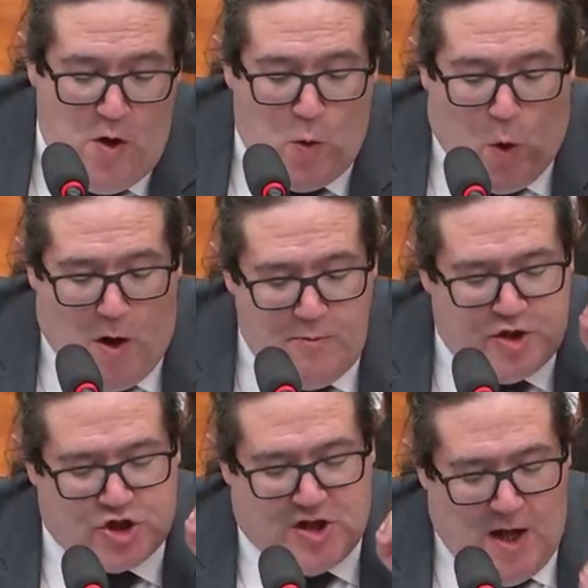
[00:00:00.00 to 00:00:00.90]
como
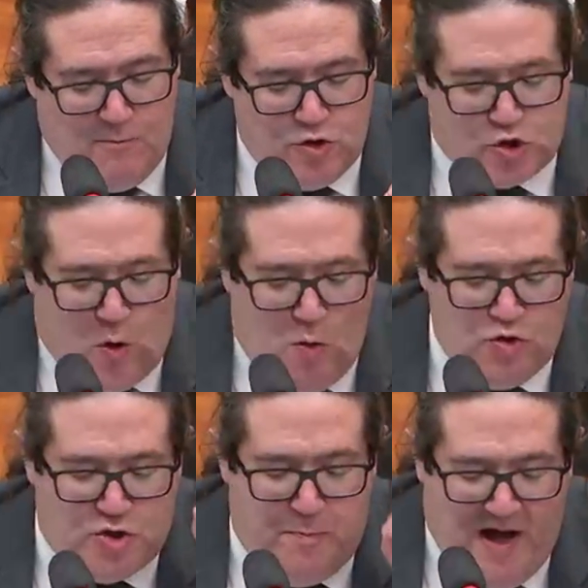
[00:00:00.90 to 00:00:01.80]
estamos com
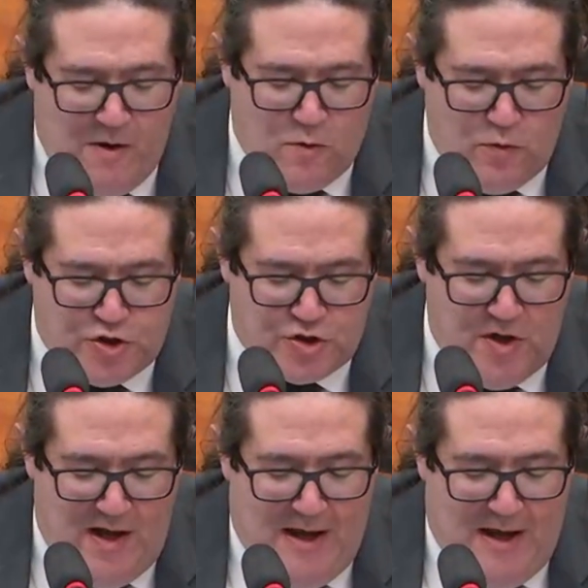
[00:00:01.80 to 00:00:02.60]
os bancos